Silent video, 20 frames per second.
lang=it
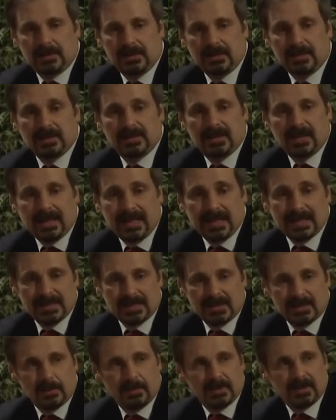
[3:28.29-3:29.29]

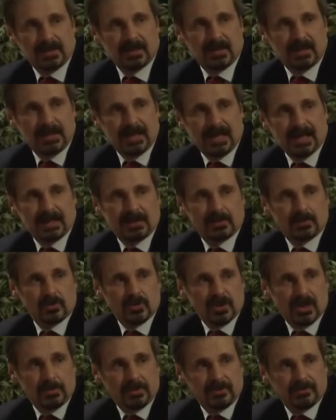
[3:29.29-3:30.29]
l'interesse per il reale non
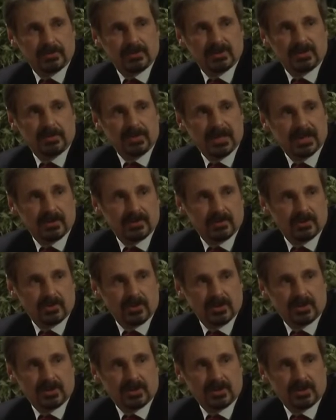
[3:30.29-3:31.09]
c'è approfondimento,